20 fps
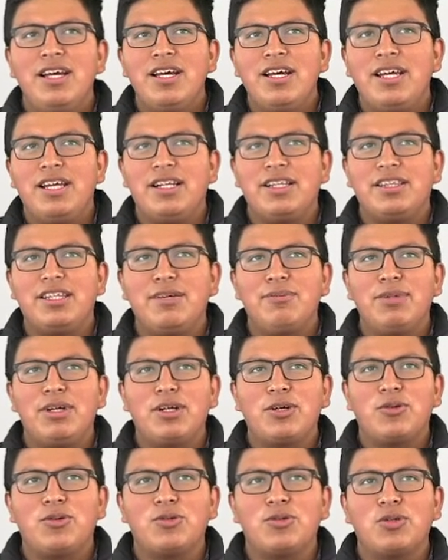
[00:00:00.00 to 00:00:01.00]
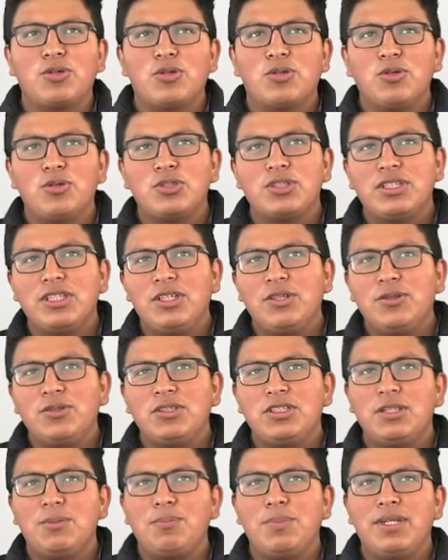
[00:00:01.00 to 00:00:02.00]
el tema
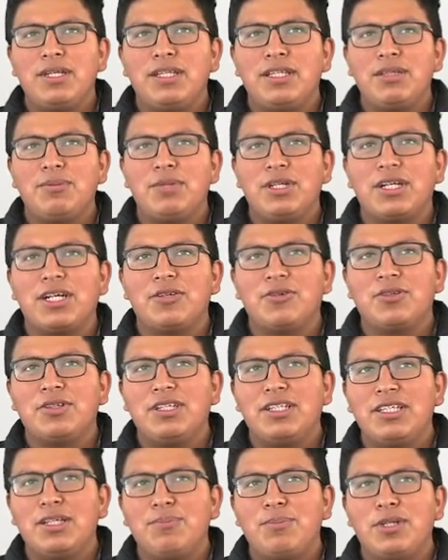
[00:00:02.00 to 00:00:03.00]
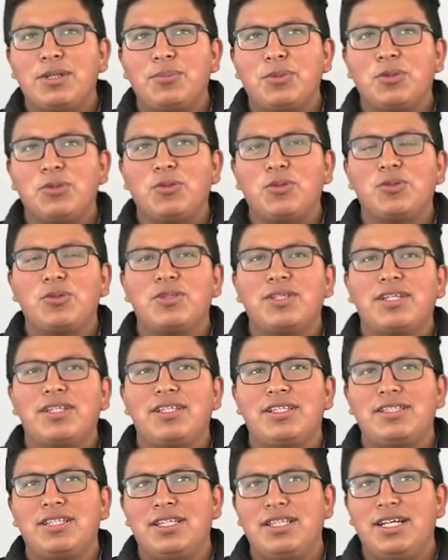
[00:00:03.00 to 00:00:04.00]
costeos y plan de mercadotecnia para productos
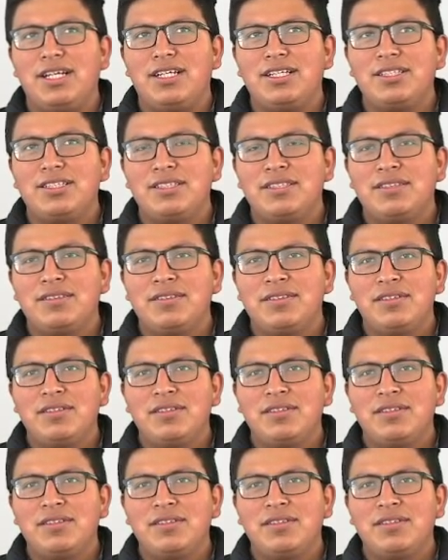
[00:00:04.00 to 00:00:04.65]
artesanales.